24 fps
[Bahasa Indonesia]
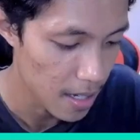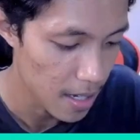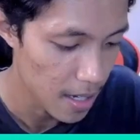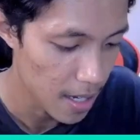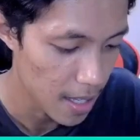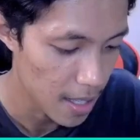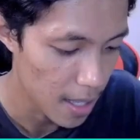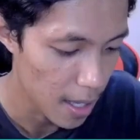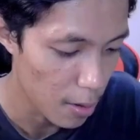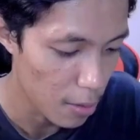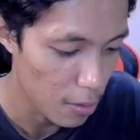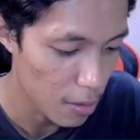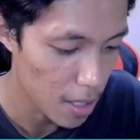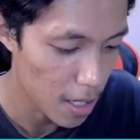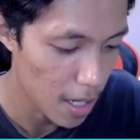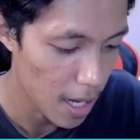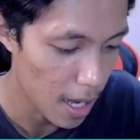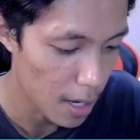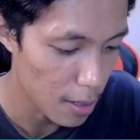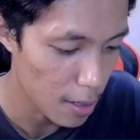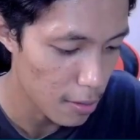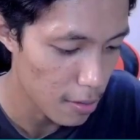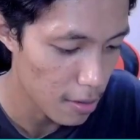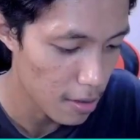Kita ulti
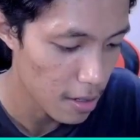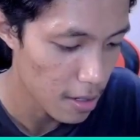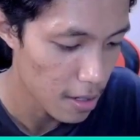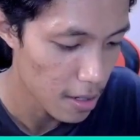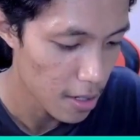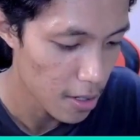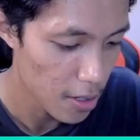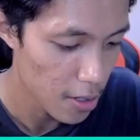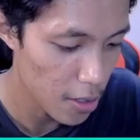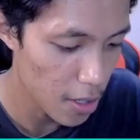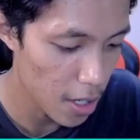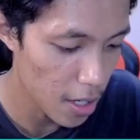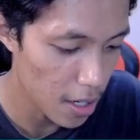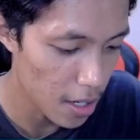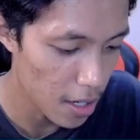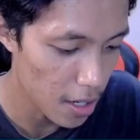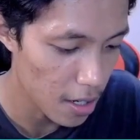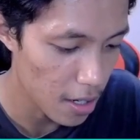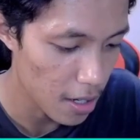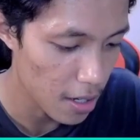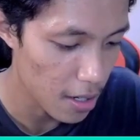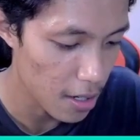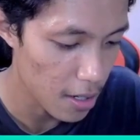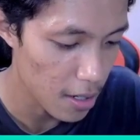langsung.
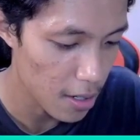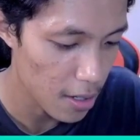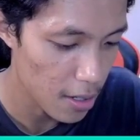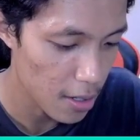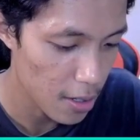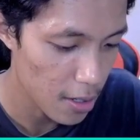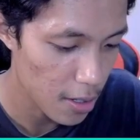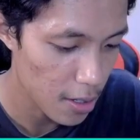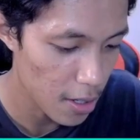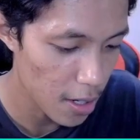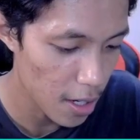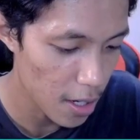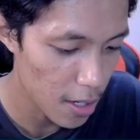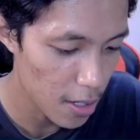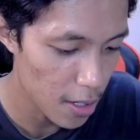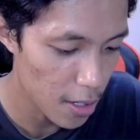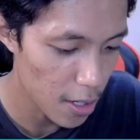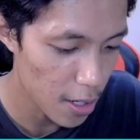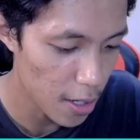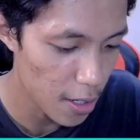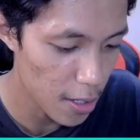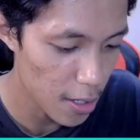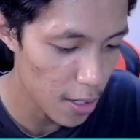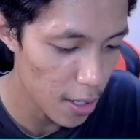Sing sing
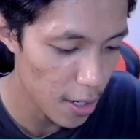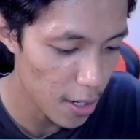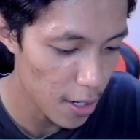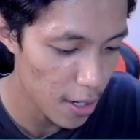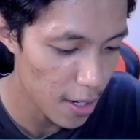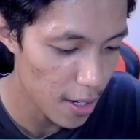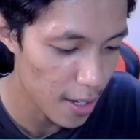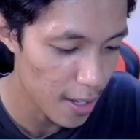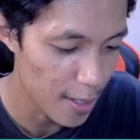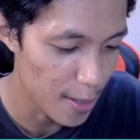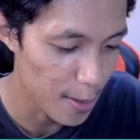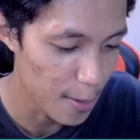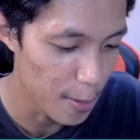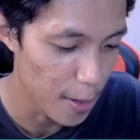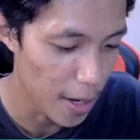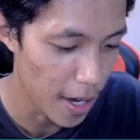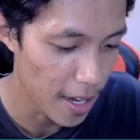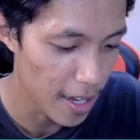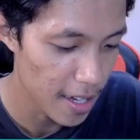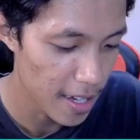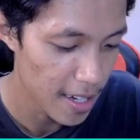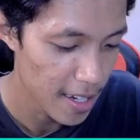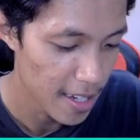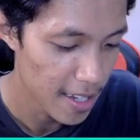sing sing itu
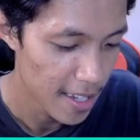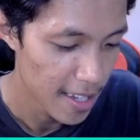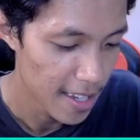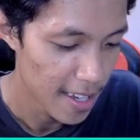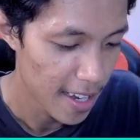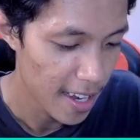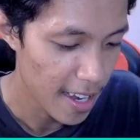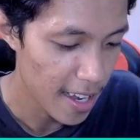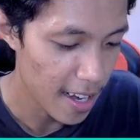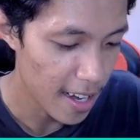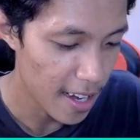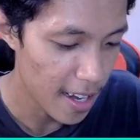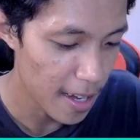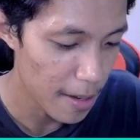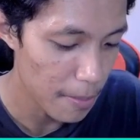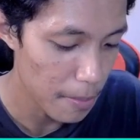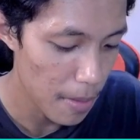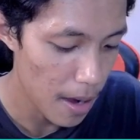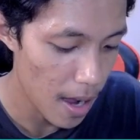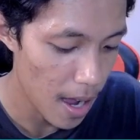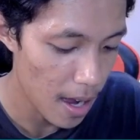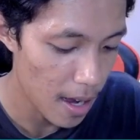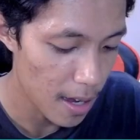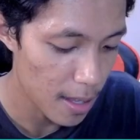kan. Keren
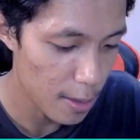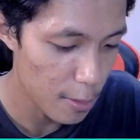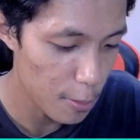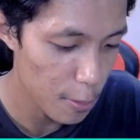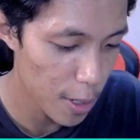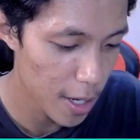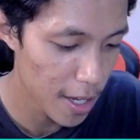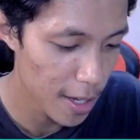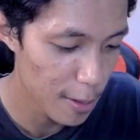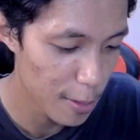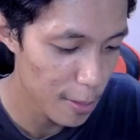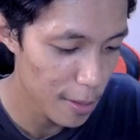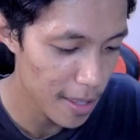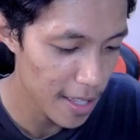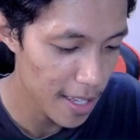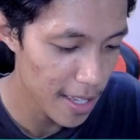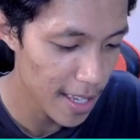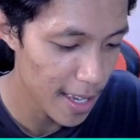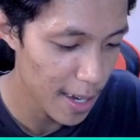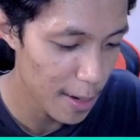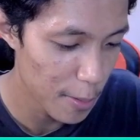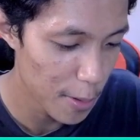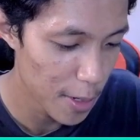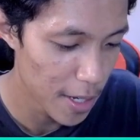banget tuh
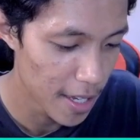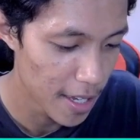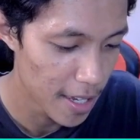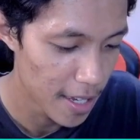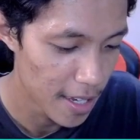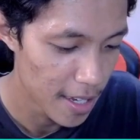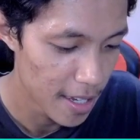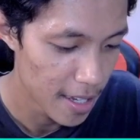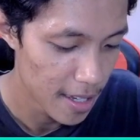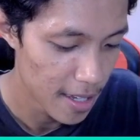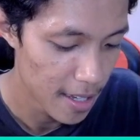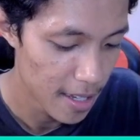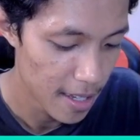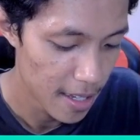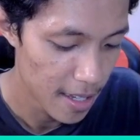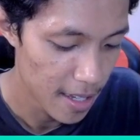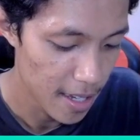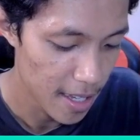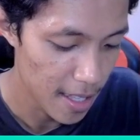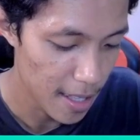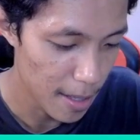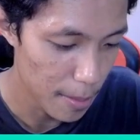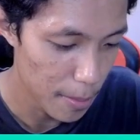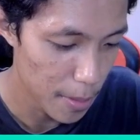ultinya, woi.
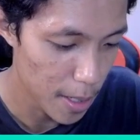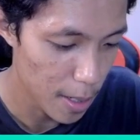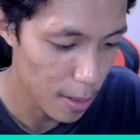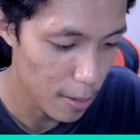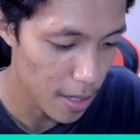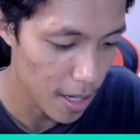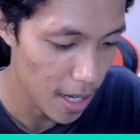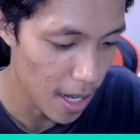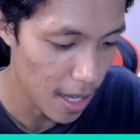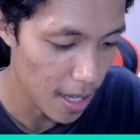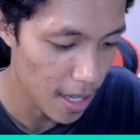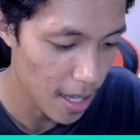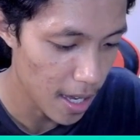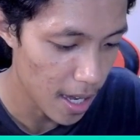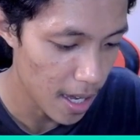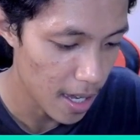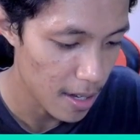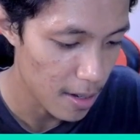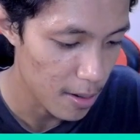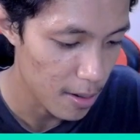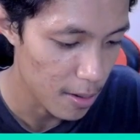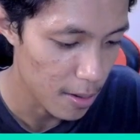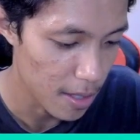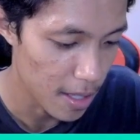Kita bisa ulti lagi kah?
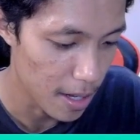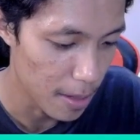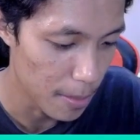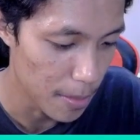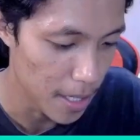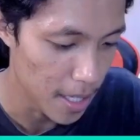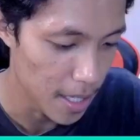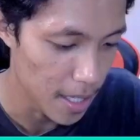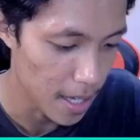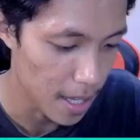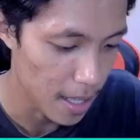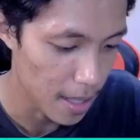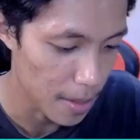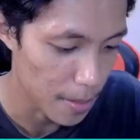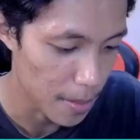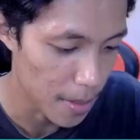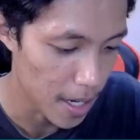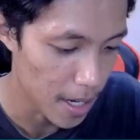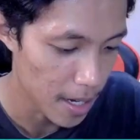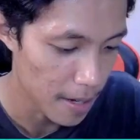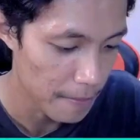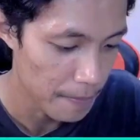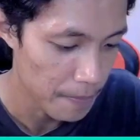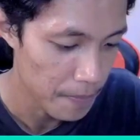Oh, tidak bisa,
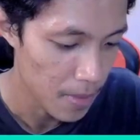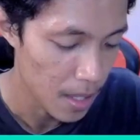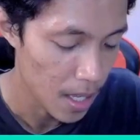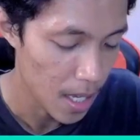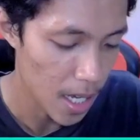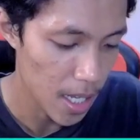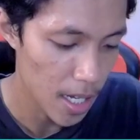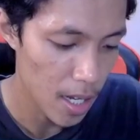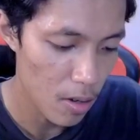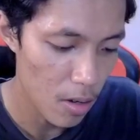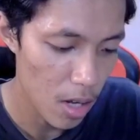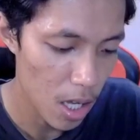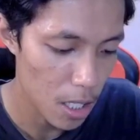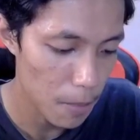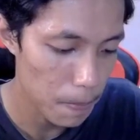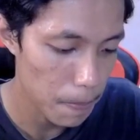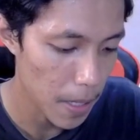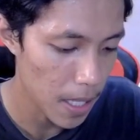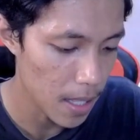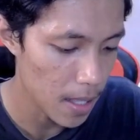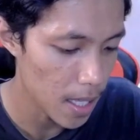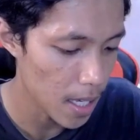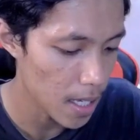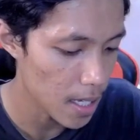namanya. Oke, dia udah
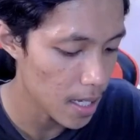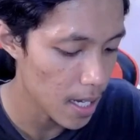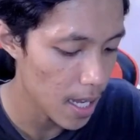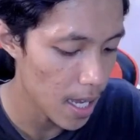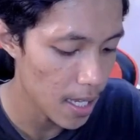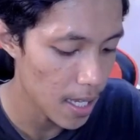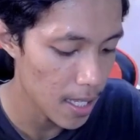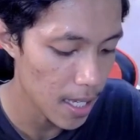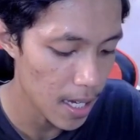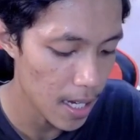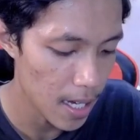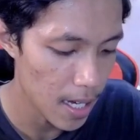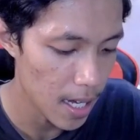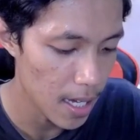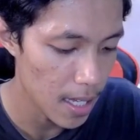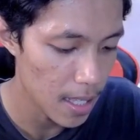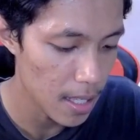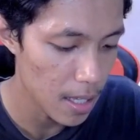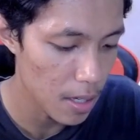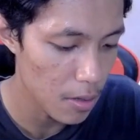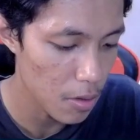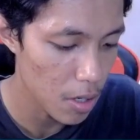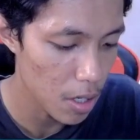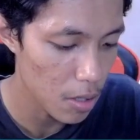spend Teslanya, knight
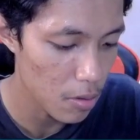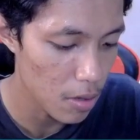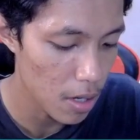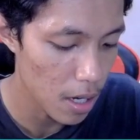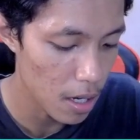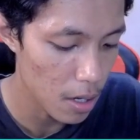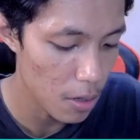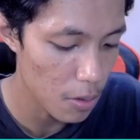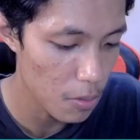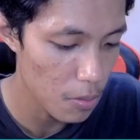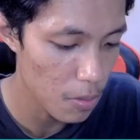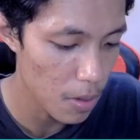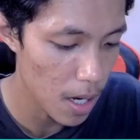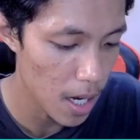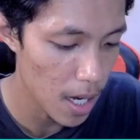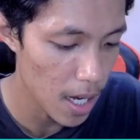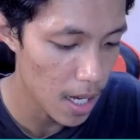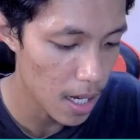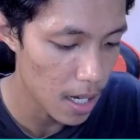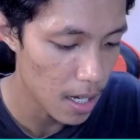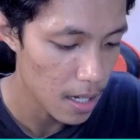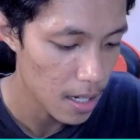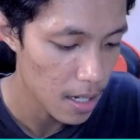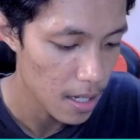juga sudah keluar.